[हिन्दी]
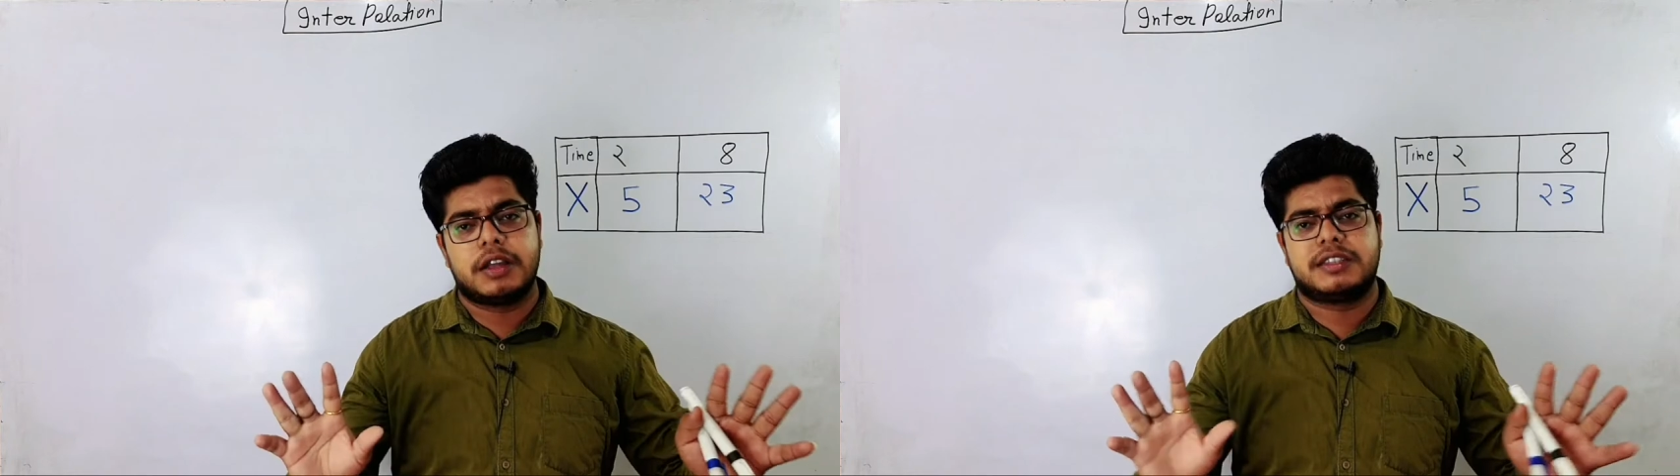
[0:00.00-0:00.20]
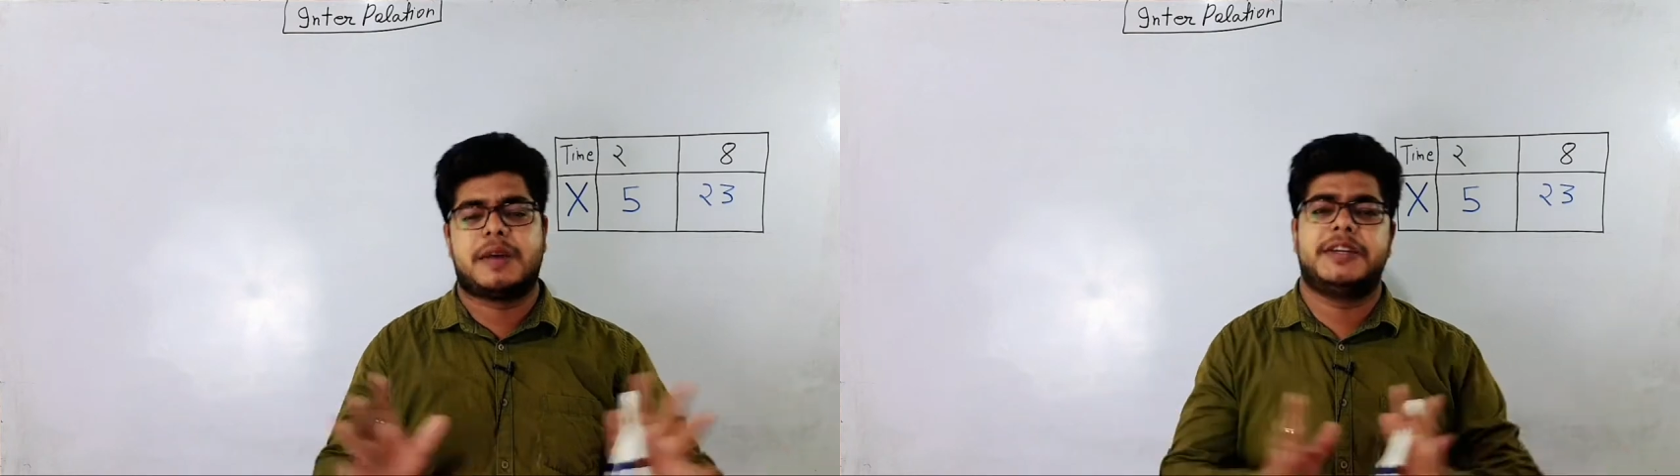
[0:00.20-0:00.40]

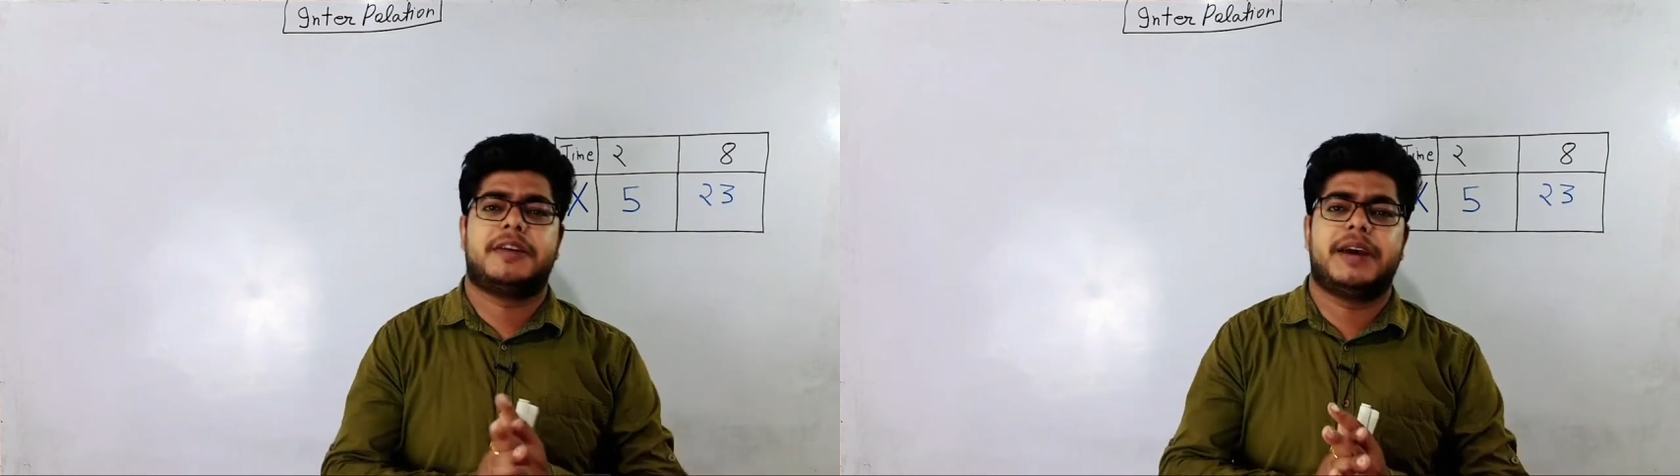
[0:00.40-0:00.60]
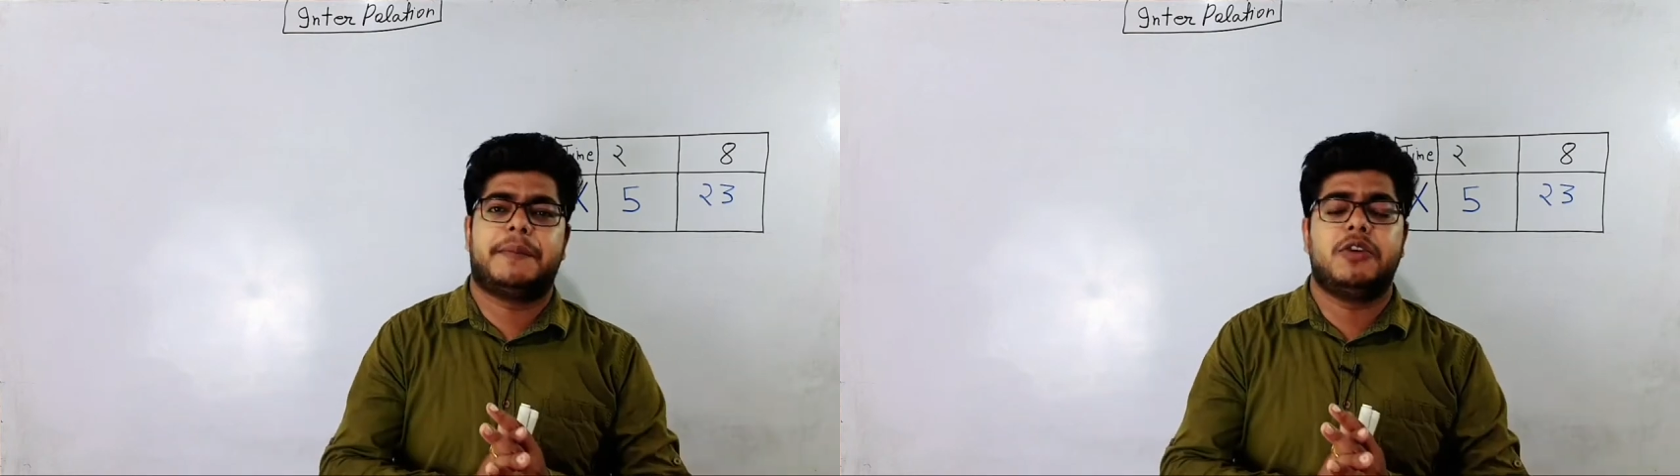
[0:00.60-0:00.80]

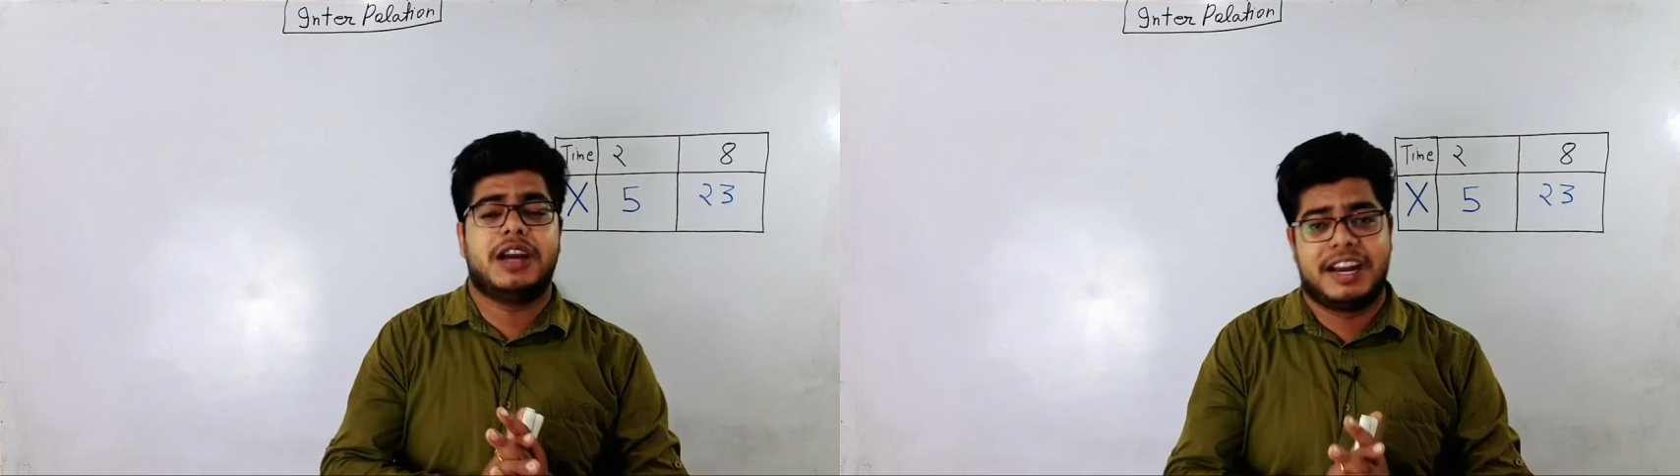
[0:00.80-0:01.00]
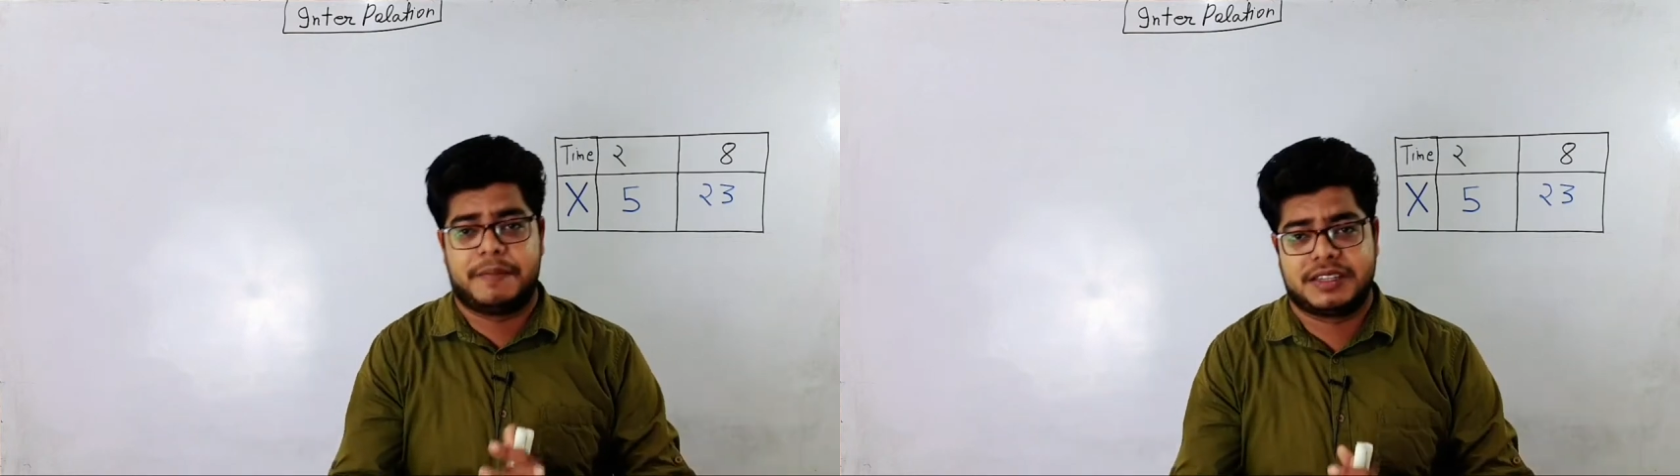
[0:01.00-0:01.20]
सब्जेक्ट में आपको
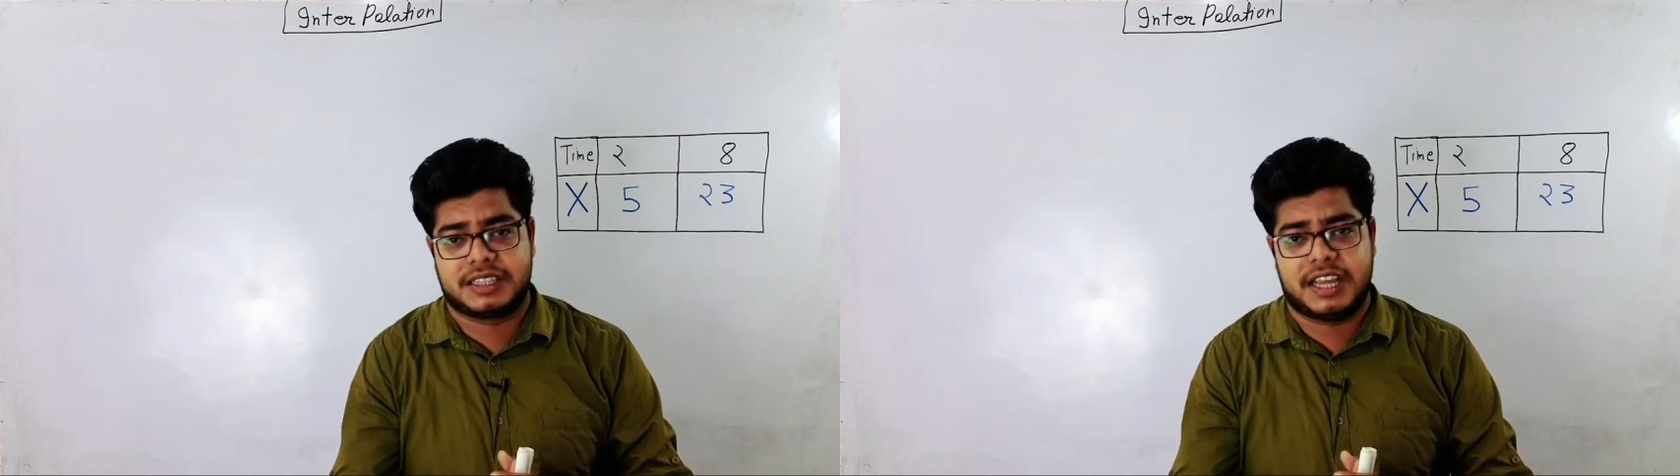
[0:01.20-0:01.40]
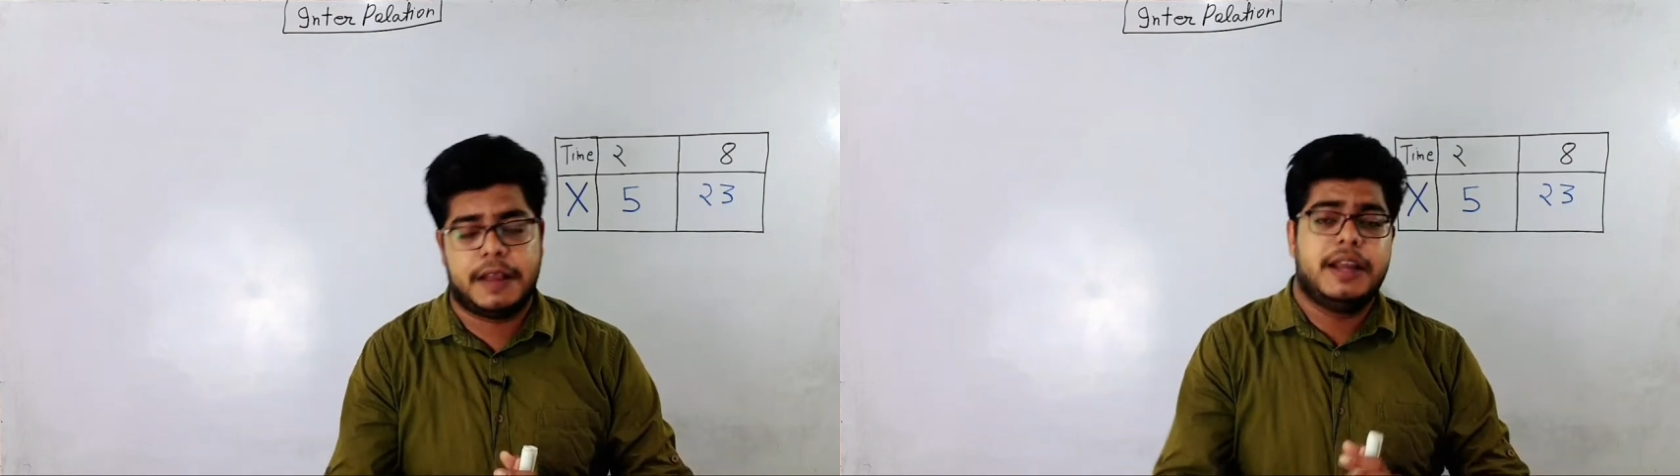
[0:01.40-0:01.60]
लगाना पड़
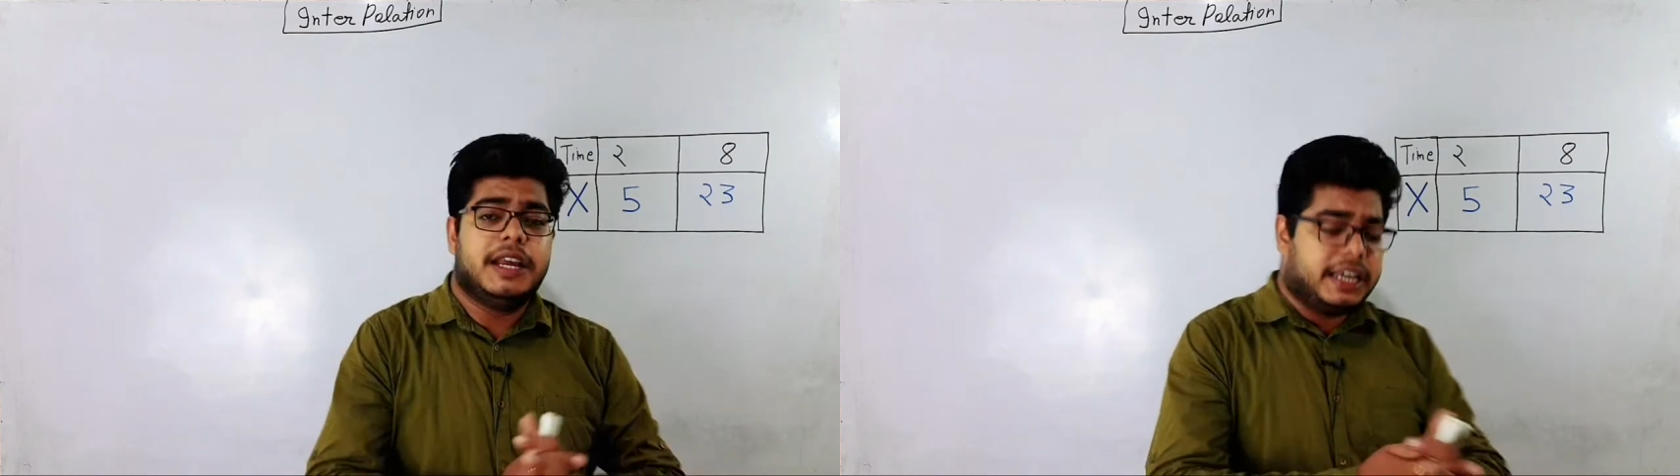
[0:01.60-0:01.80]
सकता है